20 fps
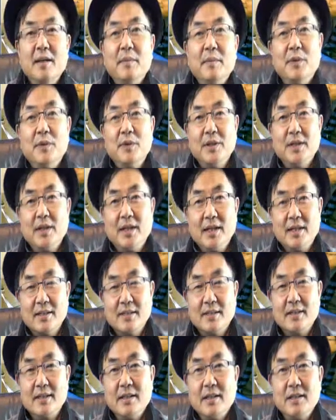본인의
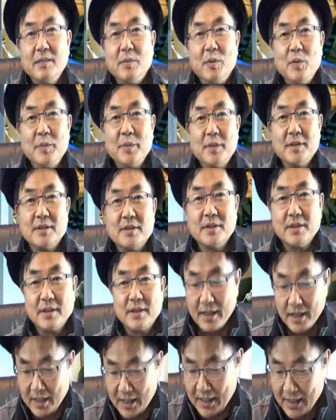스크린을 보면서
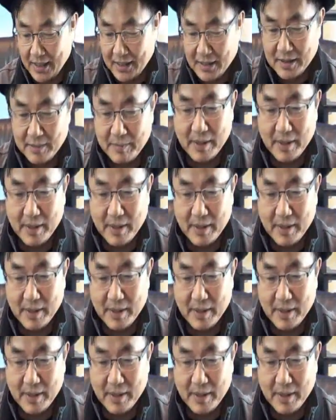이렇게 강의를